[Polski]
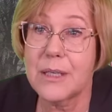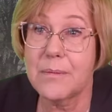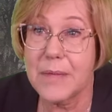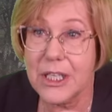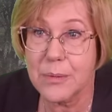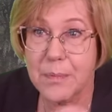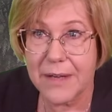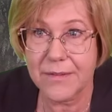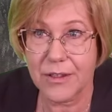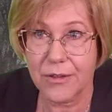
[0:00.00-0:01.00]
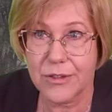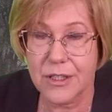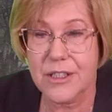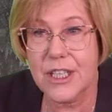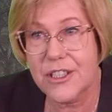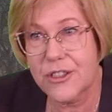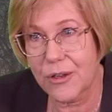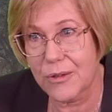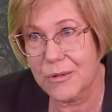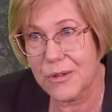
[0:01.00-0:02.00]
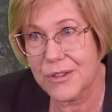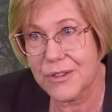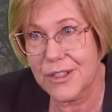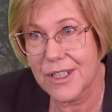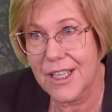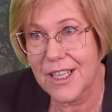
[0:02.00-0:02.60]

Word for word: i mieć pewność, że jest ciągłość.